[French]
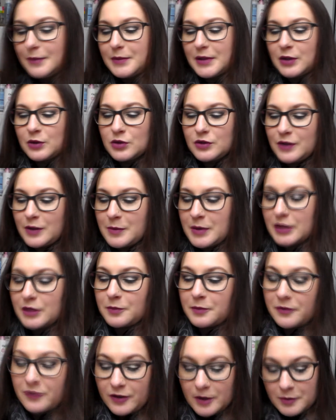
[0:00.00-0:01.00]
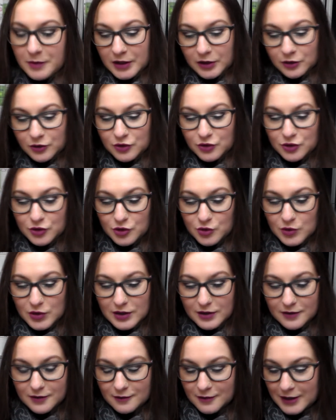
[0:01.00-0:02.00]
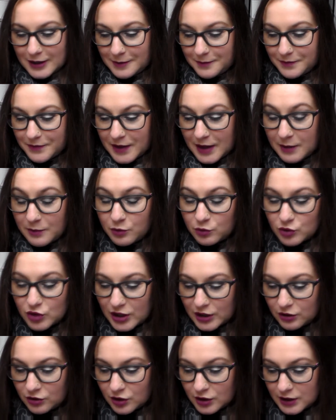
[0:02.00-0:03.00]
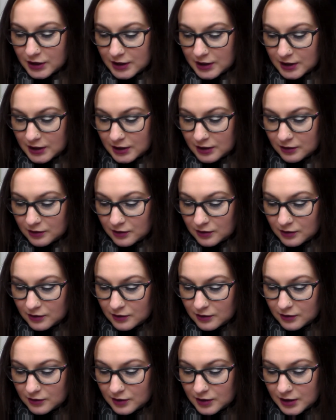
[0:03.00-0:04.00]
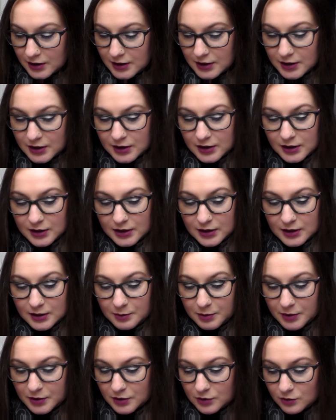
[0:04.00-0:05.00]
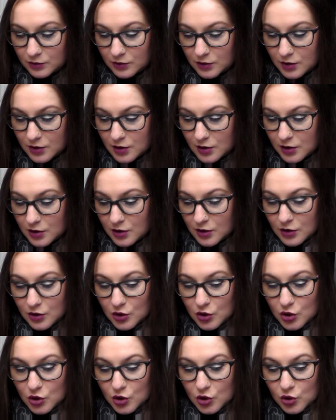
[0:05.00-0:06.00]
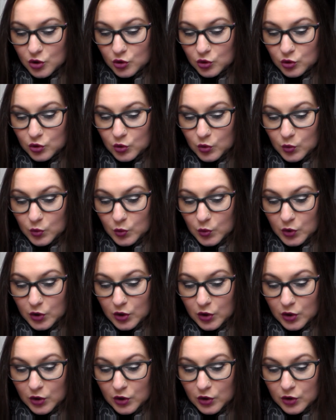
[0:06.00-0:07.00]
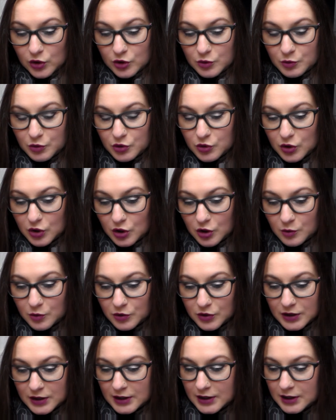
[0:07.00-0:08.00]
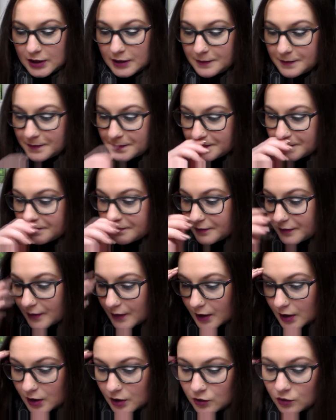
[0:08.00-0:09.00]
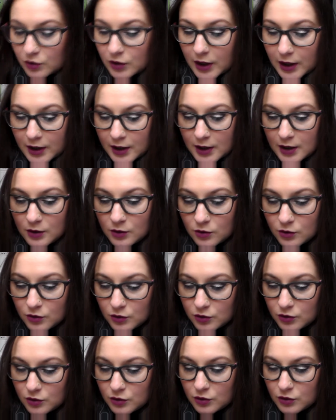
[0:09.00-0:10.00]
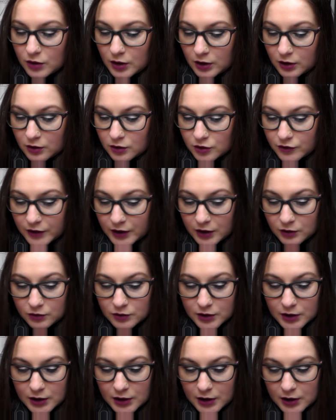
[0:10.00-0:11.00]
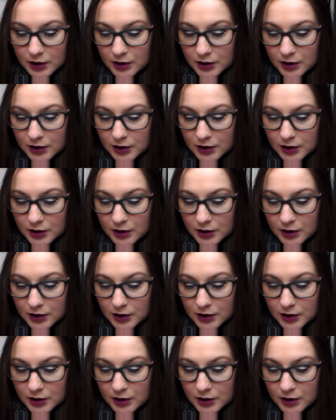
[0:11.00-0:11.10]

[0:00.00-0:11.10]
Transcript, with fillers: grosses grosse que je suis, voilà. Et bon, j'adore tester, euh, tester des, pinceaux. Donc, euh, je m'en suis recommandé. Donc, un lot de... Alors, je vais les compter. 1,